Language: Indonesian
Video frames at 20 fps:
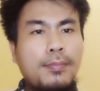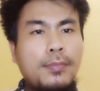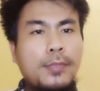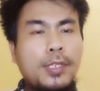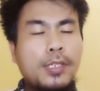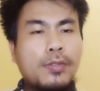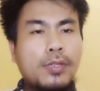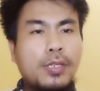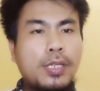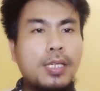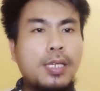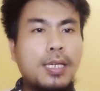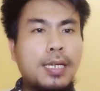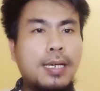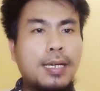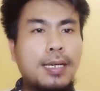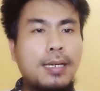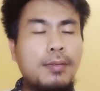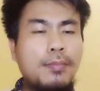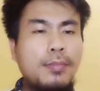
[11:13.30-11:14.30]

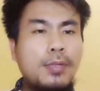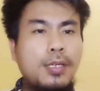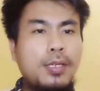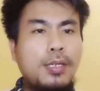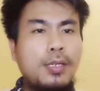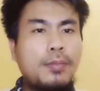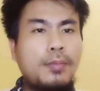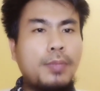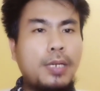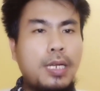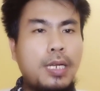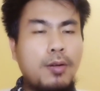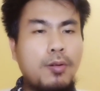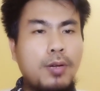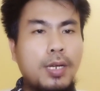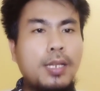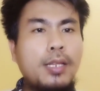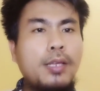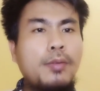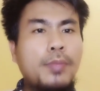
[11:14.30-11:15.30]
sehingga pada
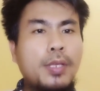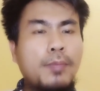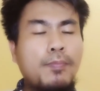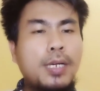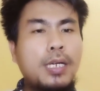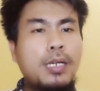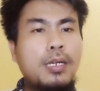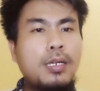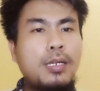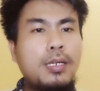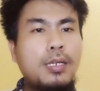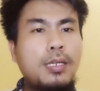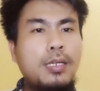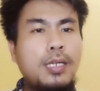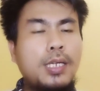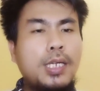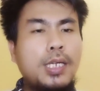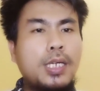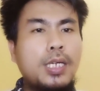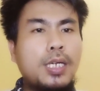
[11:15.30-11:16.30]
awalnya memang
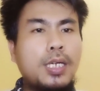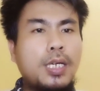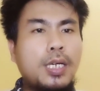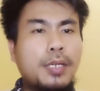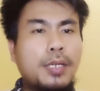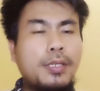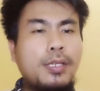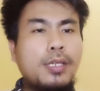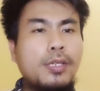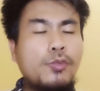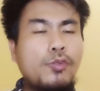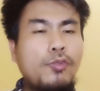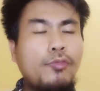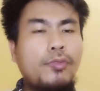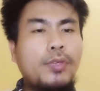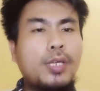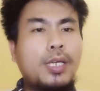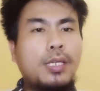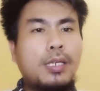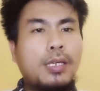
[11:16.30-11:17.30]
Hagia
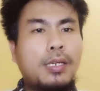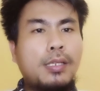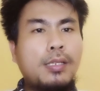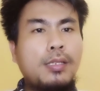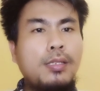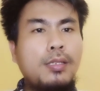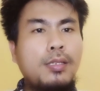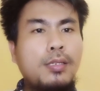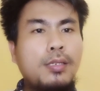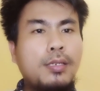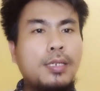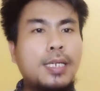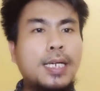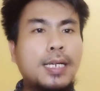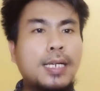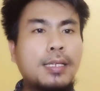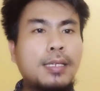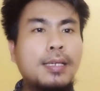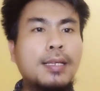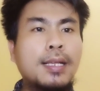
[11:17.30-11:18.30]
Sophia ini
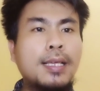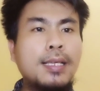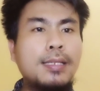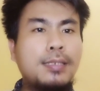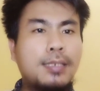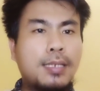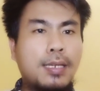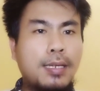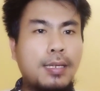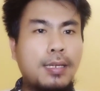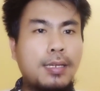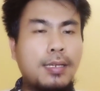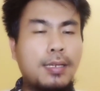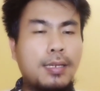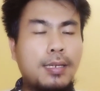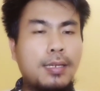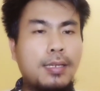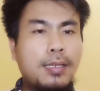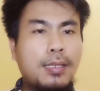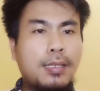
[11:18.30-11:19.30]
dari gereja
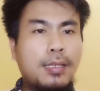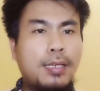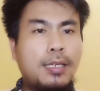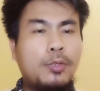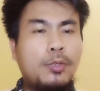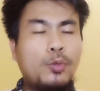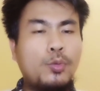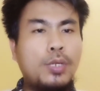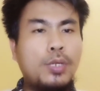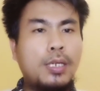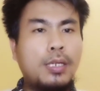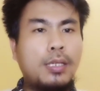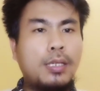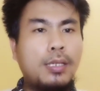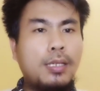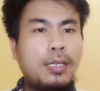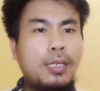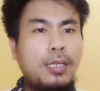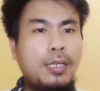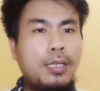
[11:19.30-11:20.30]
itu dari
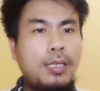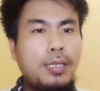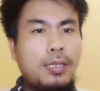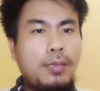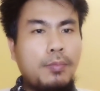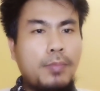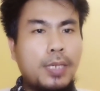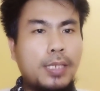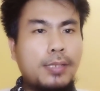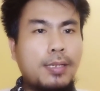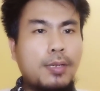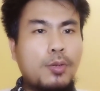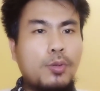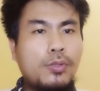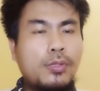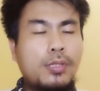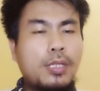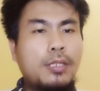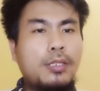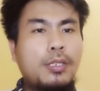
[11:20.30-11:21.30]
masa
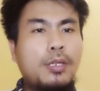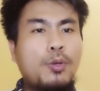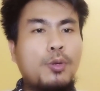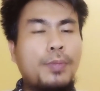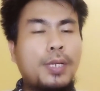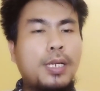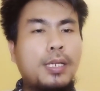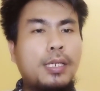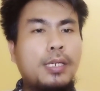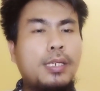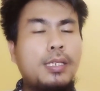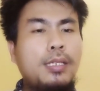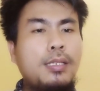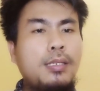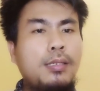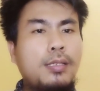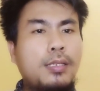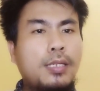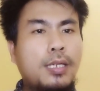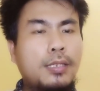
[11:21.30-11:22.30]
Konstantinopel
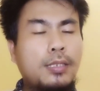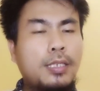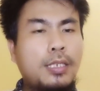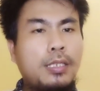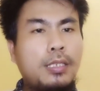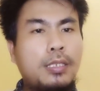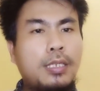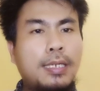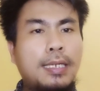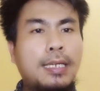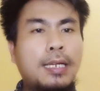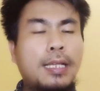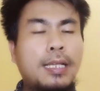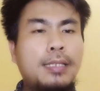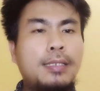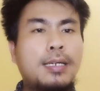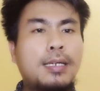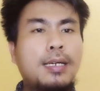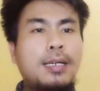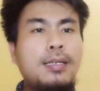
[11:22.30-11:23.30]
ini yang tadinya
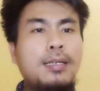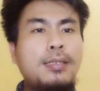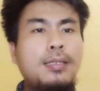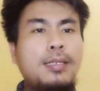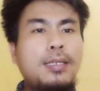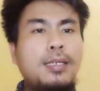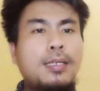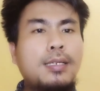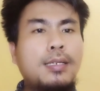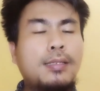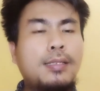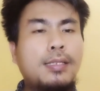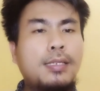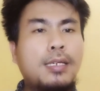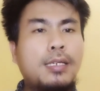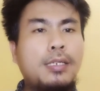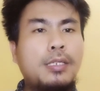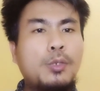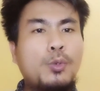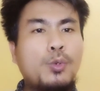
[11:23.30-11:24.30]
gereja ketika
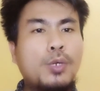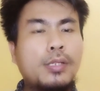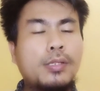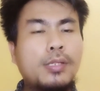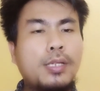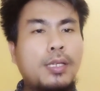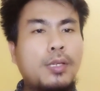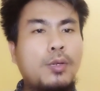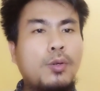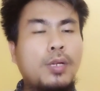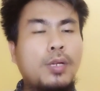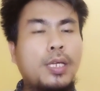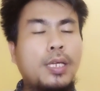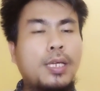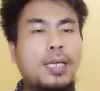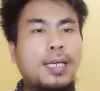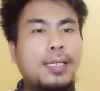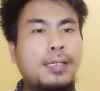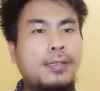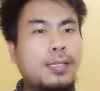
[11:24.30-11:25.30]
dikuasai oleh
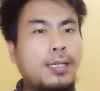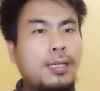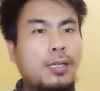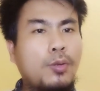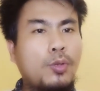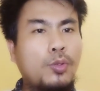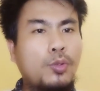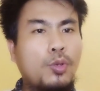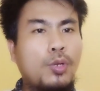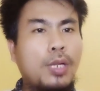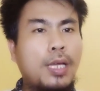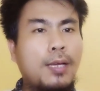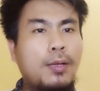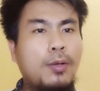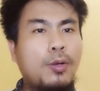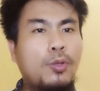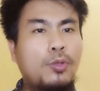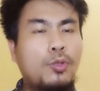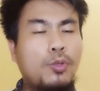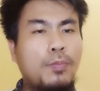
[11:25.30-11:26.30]
Kaisar
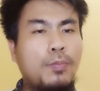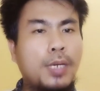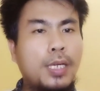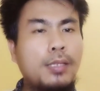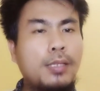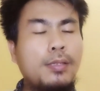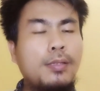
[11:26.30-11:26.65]
Ottoman